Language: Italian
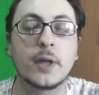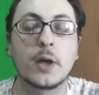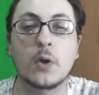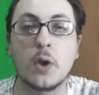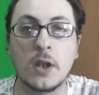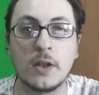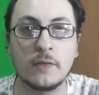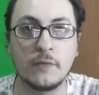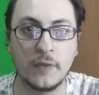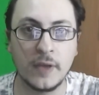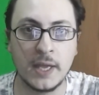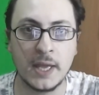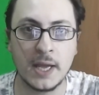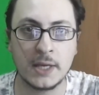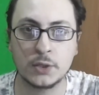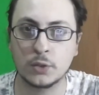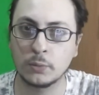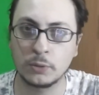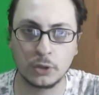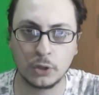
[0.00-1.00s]
darò il
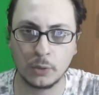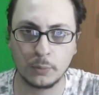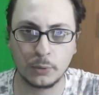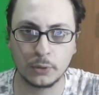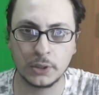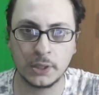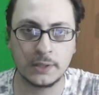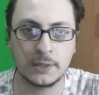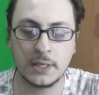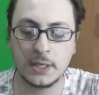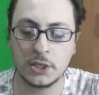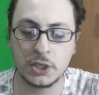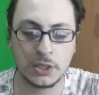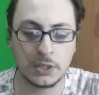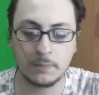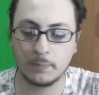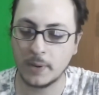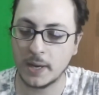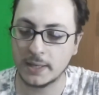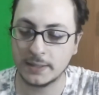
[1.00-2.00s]
via subito dopo ODT,
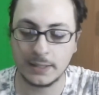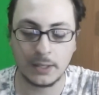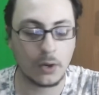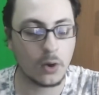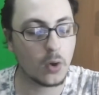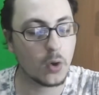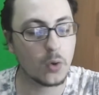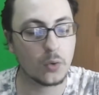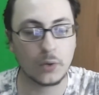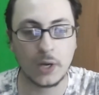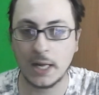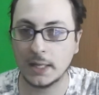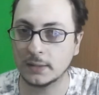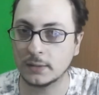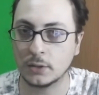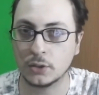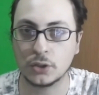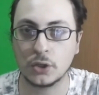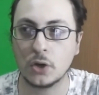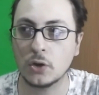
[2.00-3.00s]
ci partirò con un
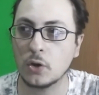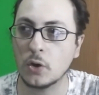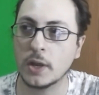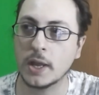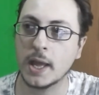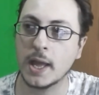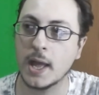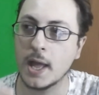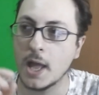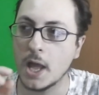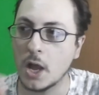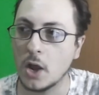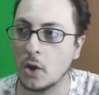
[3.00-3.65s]
altro gioco che